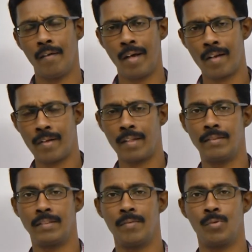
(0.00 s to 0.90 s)
வேறு வேறு
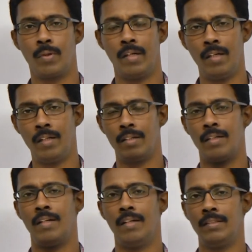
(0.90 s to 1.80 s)
சிஸ்டம்ஸ் ஒரு ஏழு
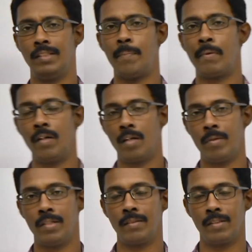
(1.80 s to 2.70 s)
சாப்டரில்
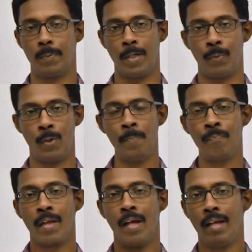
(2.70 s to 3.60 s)
நம்ம டிஸ்கஸ் பண்ண போகிறோம்
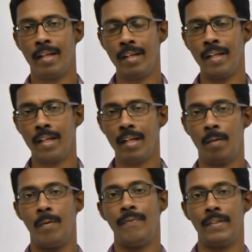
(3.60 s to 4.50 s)
இன்றைக்கி
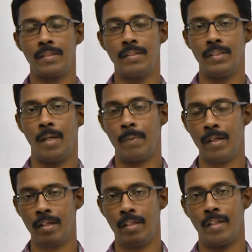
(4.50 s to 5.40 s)
நம்ம ஃபஸ்ட்டு
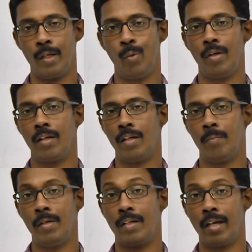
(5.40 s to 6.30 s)
சாப்டர் இந்த யூனிட்டில்
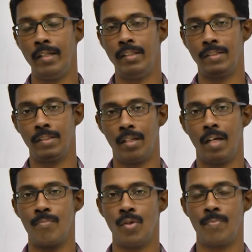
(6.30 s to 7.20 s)
நம்ம டைஜஷன்
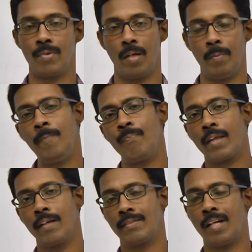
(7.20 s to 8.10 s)
அண்ட் அப்சார்ப்ஷன் நம்ம
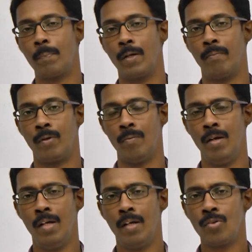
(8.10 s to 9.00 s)
ஸ்டார்ட் பண்ண போகிறோம்
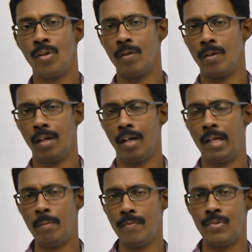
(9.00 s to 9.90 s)
ஸோ
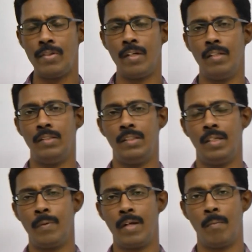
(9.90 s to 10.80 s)
அனிமல் ஃபிசியாலஜி
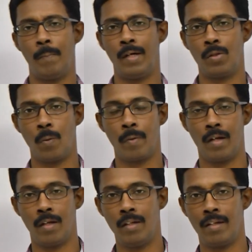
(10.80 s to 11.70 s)
அப்படின்னு நம்ம பார்த்தோம்
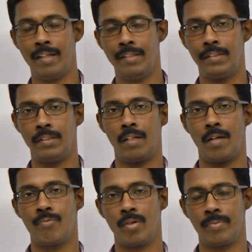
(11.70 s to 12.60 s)
அப்படின்னா டைஜஷன்
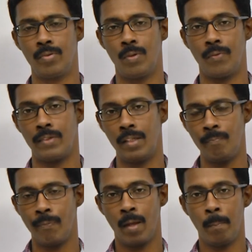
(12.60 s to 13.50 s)
அண்ட் அப்சார்ப்ஷன் ஒன் ஆஃப் த
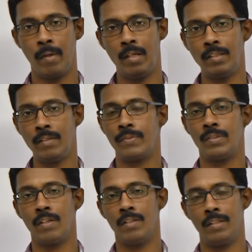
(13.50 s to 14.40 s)
மேஜர்
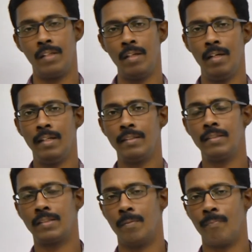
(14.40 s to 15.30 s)
ஃபிசியாலஜிக்கல்
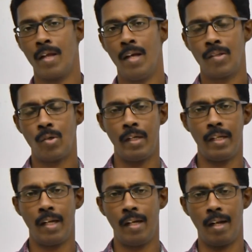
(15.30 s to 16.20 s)
சிஸ்டம் ஸோ
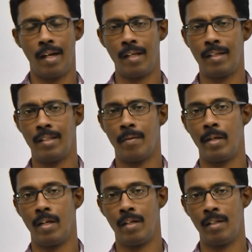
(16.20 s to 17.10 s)
இங்கே என்ன நடக்குது
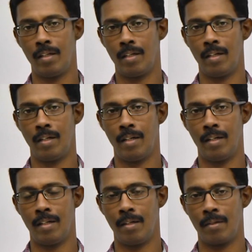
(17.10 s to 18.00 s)
அப்படின்னா
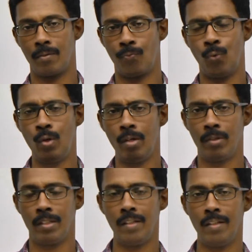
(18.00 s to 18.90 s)
ஃபுட்டு
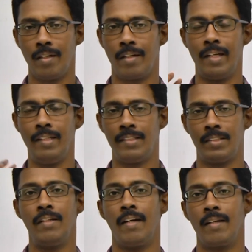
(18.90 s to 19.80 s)
வந்து
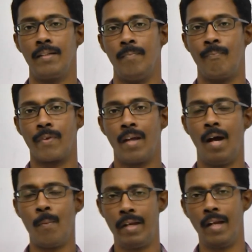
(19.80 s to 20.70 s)
டைஜஷன் நடக்குது
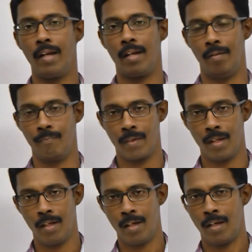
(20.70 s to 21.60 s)
அப்படின்னா என்ன
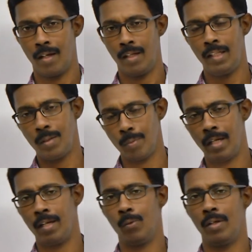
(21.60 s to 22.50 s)
இதுக்கு
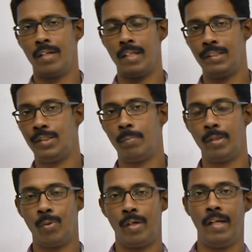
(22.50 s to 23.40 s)
முன்னாடி உங்களுக்கு டைஜஷன்
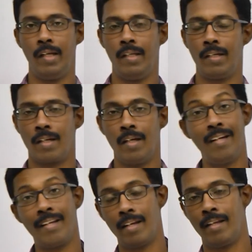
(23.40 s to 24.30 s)
பற்றி ஒரு ஐடியா
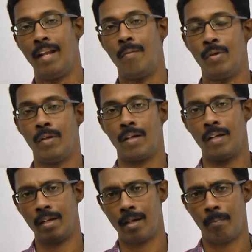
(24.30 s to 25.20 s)
இருக்கலாம் இல்லை இல்லாமல்
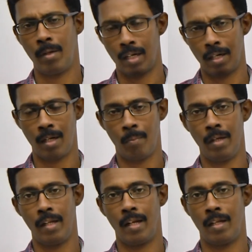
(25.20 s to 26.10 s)
இருக்கலாம் பட் ஆனால்
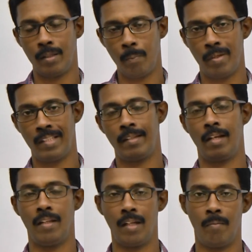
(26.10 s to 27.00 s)
நம்ம எல்லாத்தையும்
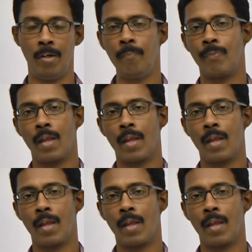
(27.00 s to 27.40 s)
பேசிக்லேருந்து தான் நம்ம